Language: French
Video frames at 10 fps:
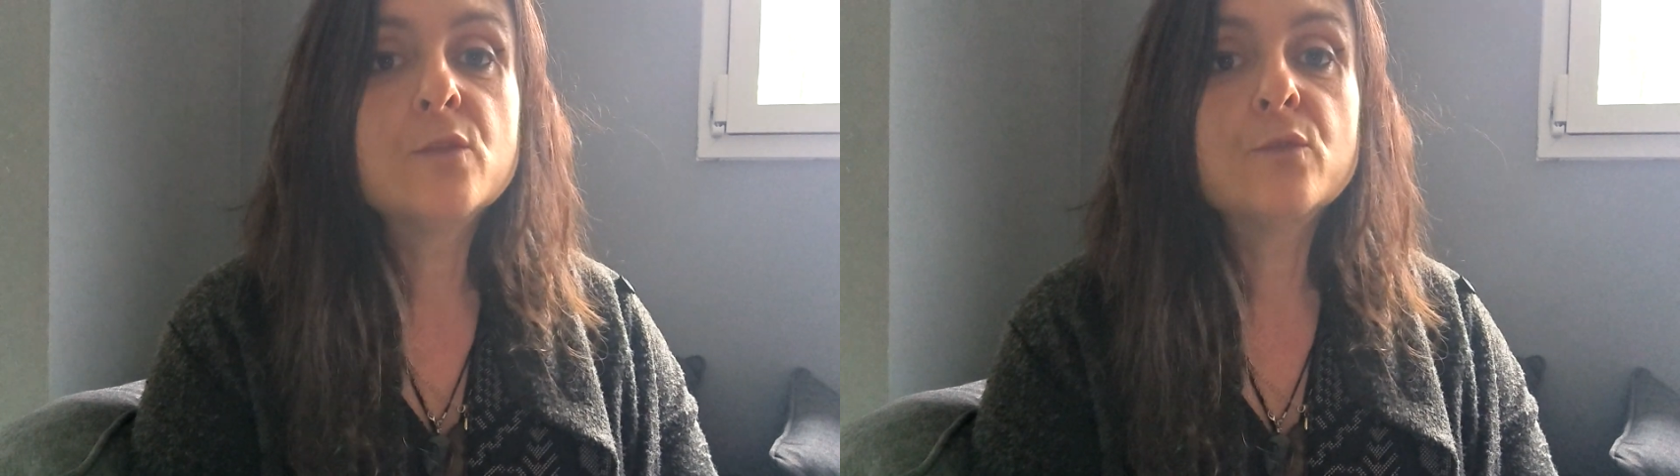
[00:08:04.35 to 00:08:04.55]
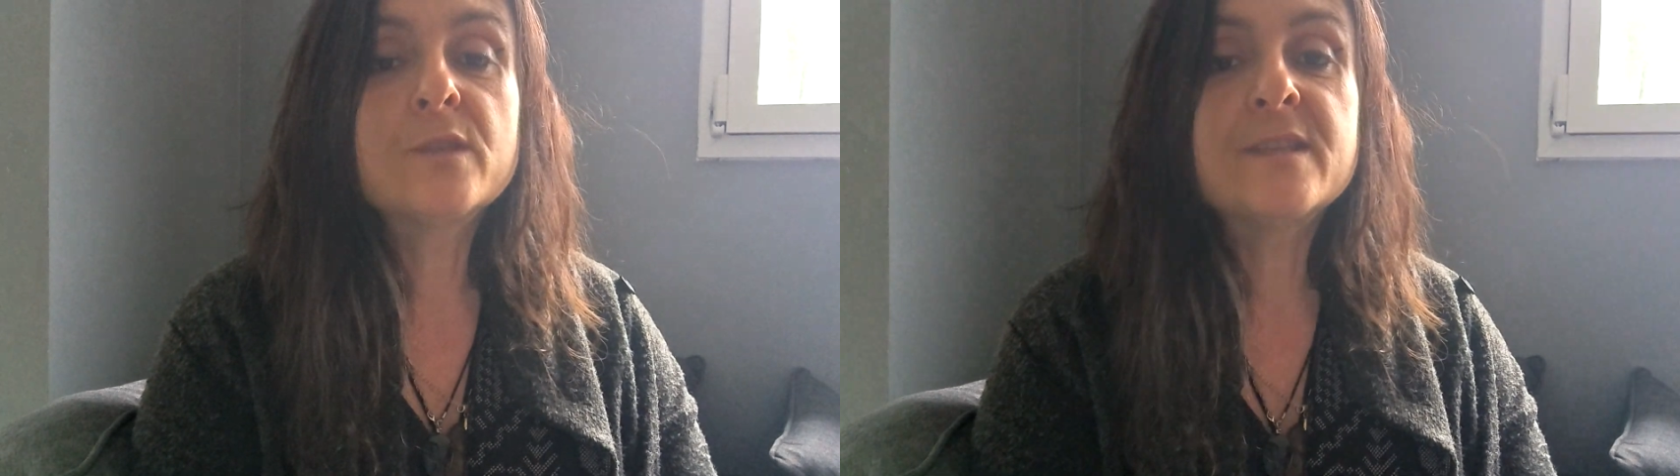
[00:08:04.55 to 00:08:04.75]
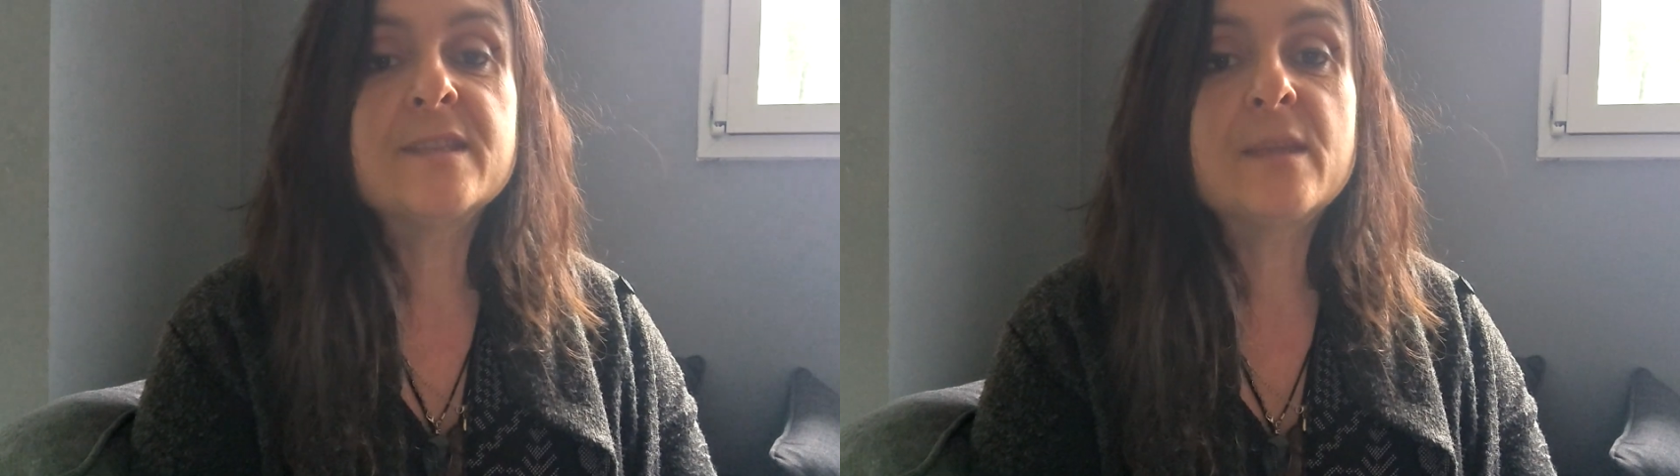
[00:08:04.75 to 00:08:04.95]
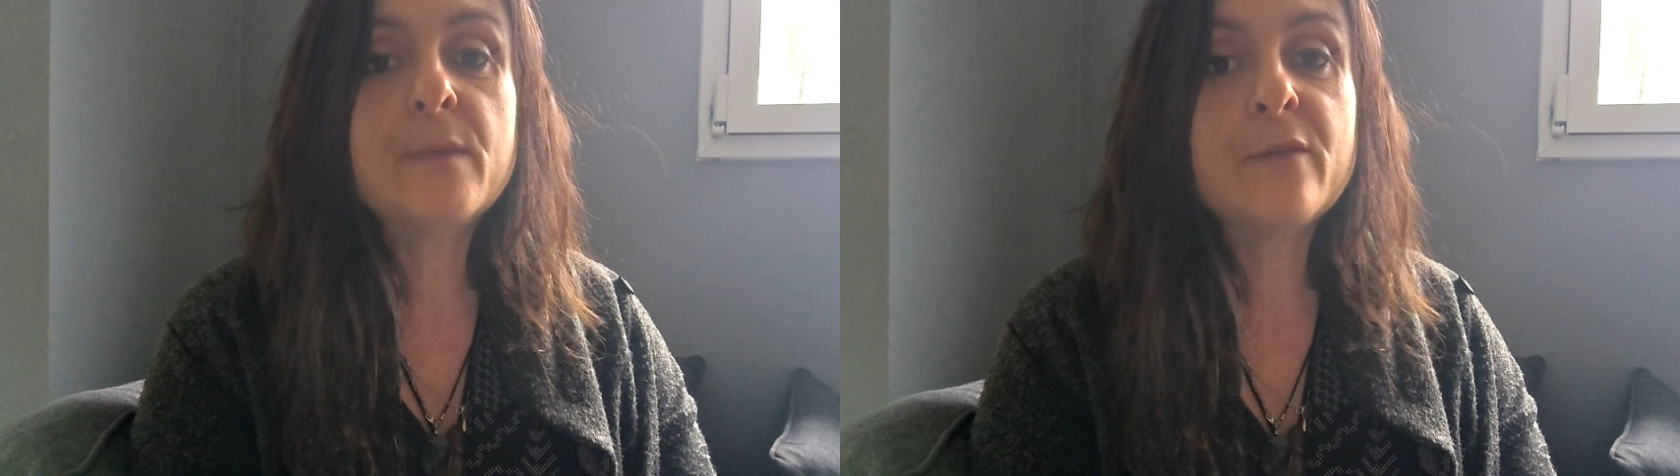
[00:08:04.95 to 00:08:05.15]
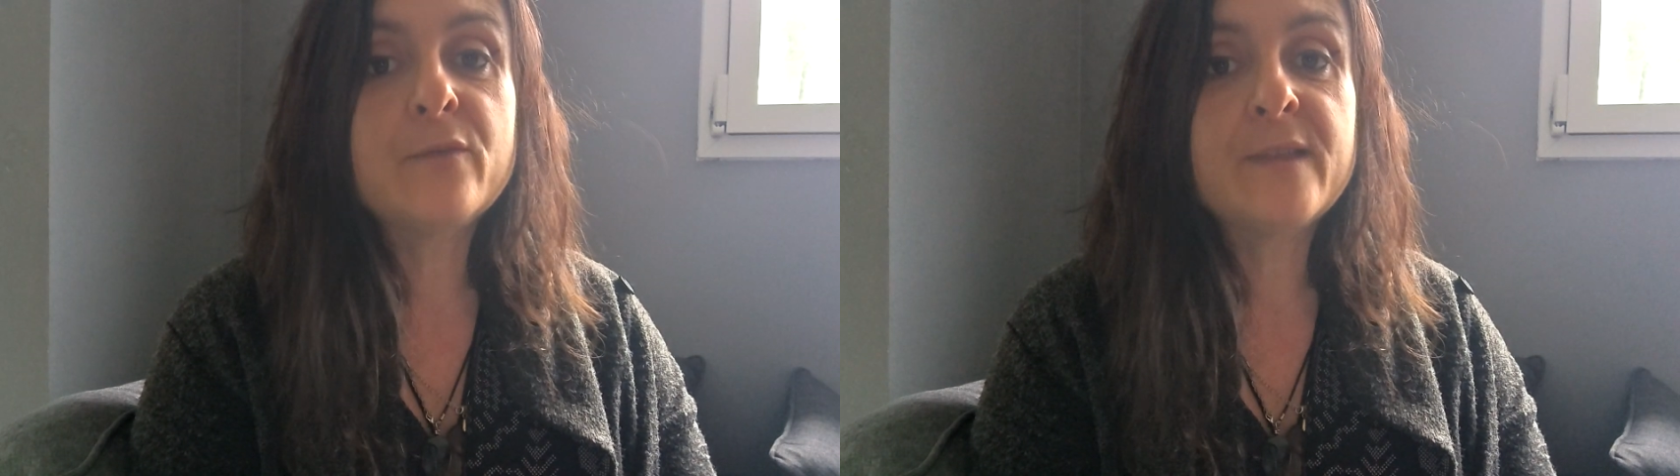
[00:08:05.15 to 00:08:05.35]
Donc n'hésitez
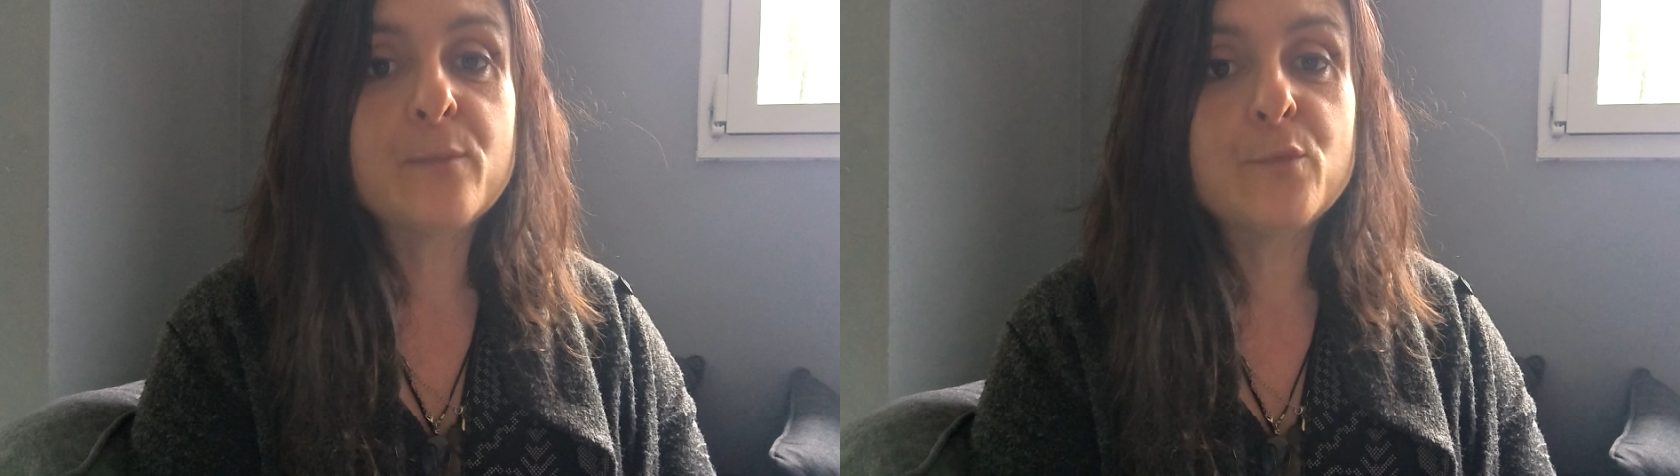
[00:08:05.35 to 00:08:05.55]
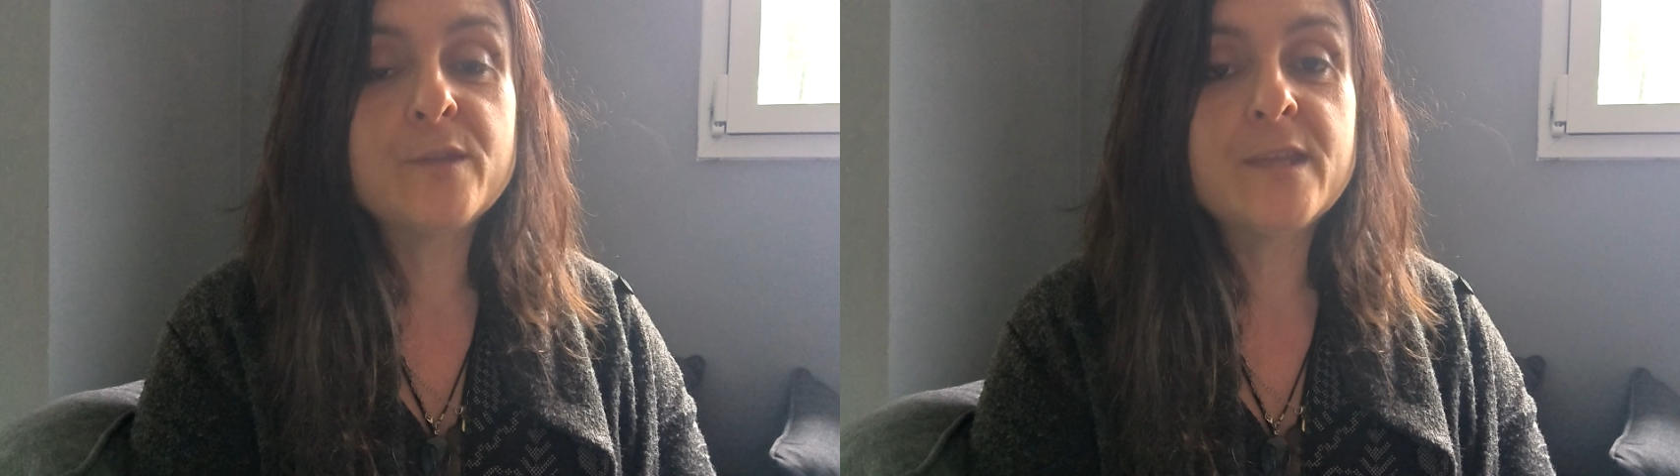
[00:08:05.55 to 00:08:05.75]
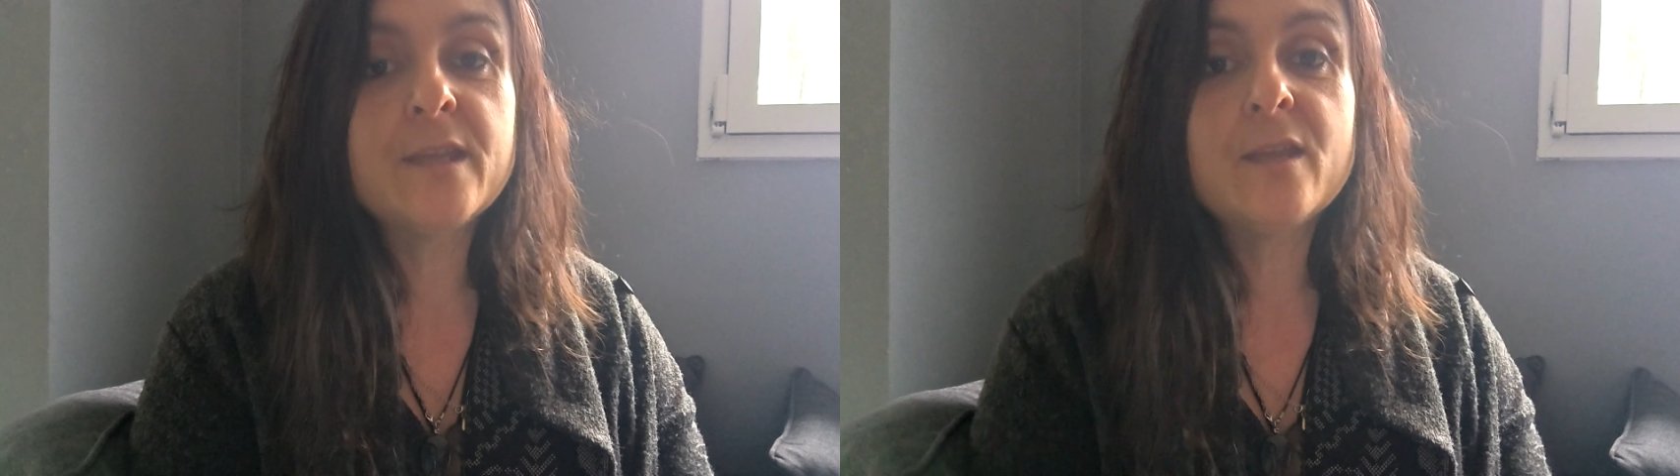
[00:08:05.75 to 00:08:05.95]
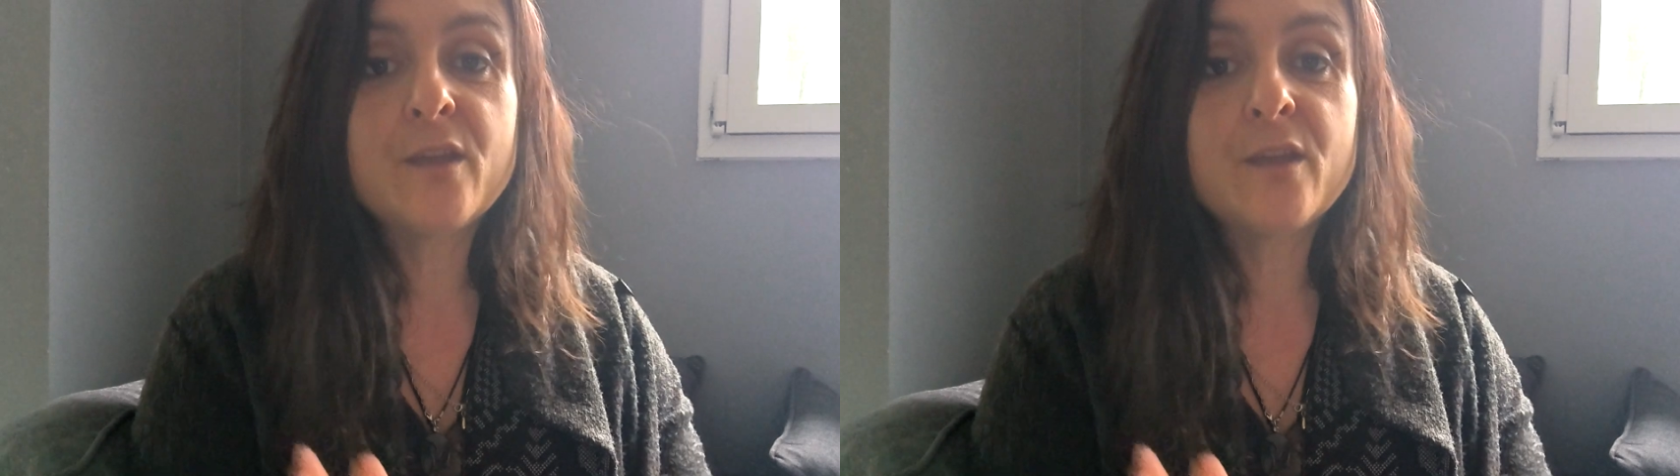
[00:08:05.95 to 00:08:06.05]
pas à vous abonner.